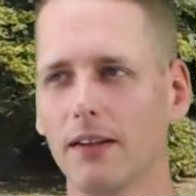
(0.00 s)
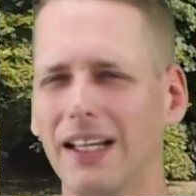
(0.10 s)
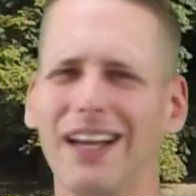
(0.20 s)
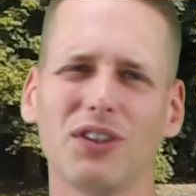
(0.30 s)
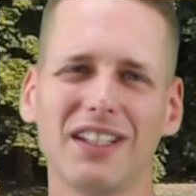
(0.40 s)

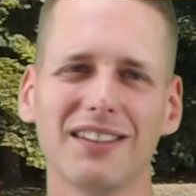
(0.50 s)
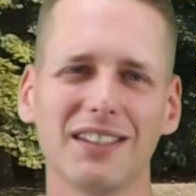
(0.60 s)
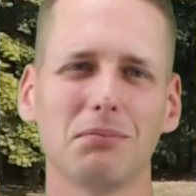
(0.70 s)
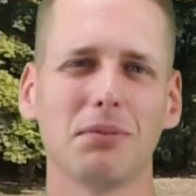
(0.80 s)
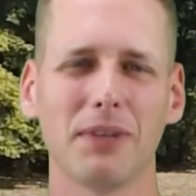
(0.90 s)
Ja, okay, es
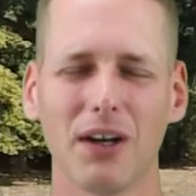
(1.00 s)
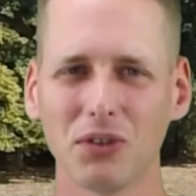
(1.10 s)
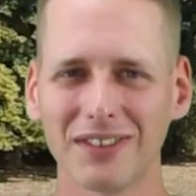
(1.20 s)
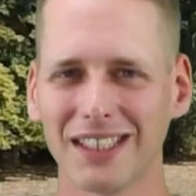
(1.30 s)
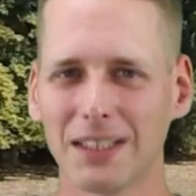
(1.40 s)
gibt ein paar
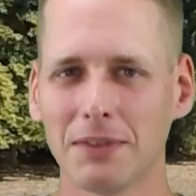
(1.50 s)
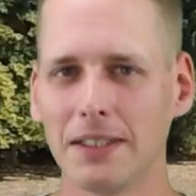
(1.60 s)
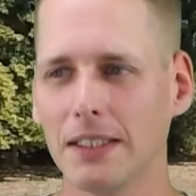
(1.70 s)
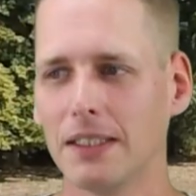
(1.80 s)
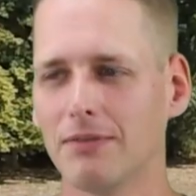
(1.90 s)
Ausnahmen.
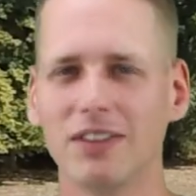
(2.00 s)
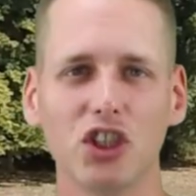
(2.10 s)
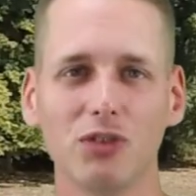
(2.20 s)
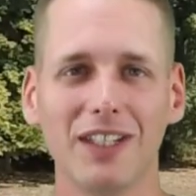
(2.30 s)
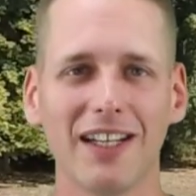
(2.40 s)
Wenn die
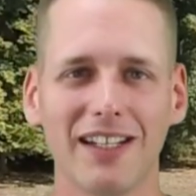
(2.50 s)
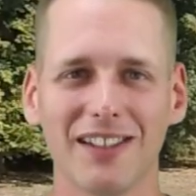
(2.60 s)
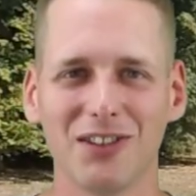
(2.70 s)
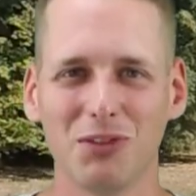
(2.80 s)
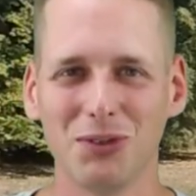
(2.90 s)

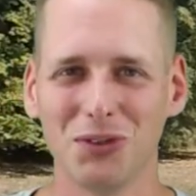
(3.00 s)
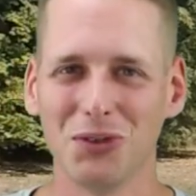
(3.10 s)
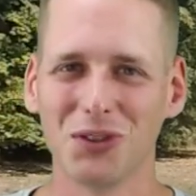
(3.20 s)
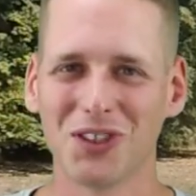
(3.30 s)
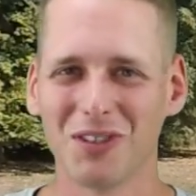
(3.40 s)
Schwiegereltern zu
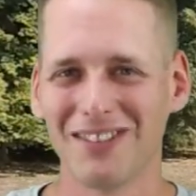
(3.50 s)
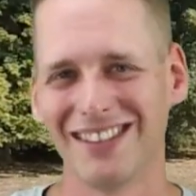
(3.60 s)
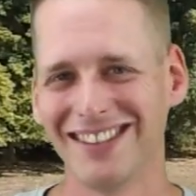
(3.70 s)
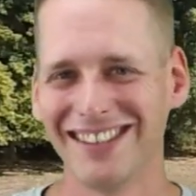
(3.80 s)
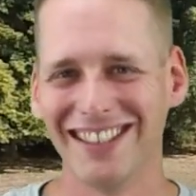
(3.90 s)
Besuch kommen,
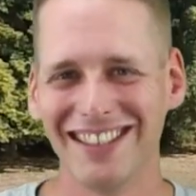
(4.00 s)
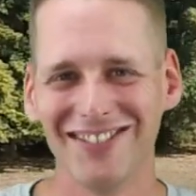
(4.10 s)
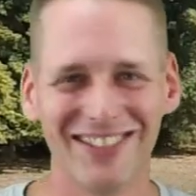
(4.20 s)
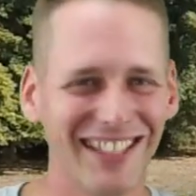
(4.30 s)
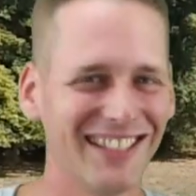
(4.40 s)
dann gehen
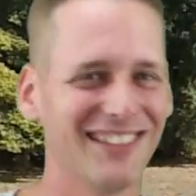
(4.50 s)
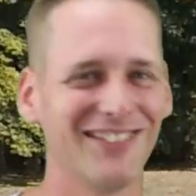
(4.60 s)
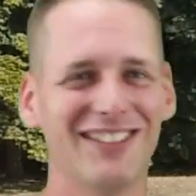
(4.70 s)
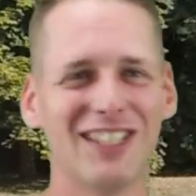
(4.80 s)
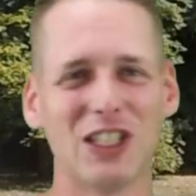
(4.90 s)
die
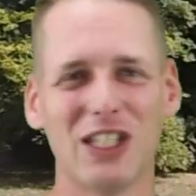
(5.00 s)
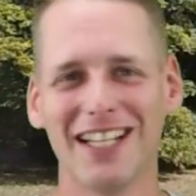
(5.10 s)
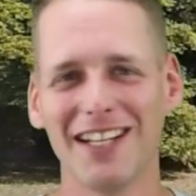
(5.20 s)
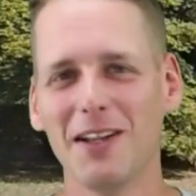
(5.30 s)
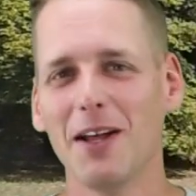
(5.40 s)
wenigstens wieder
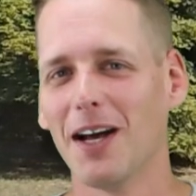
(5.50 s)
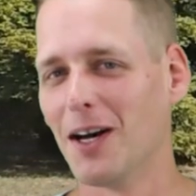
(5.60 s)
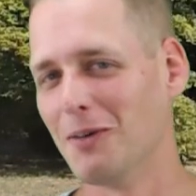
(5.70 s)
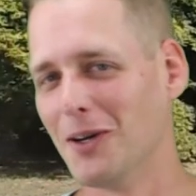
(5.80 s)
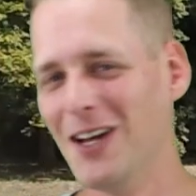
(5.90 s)
schnell.
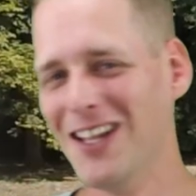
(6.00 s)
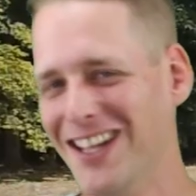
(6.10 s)
Aber